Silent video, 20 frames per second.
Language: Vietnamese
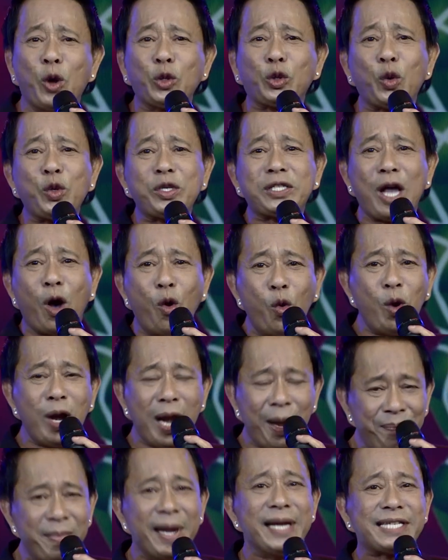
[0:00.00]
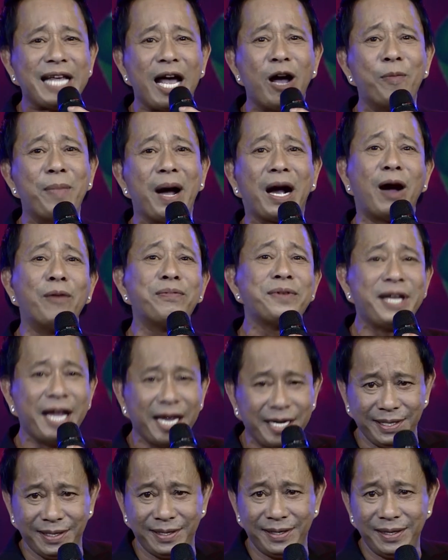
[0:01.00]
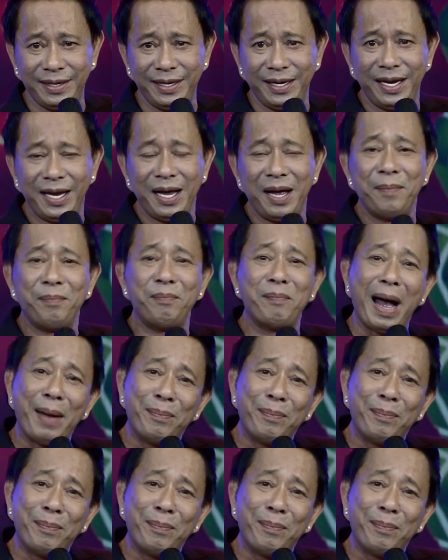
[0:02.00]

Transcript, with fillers: tôi xấu lắm hay sao mà không nhìn mà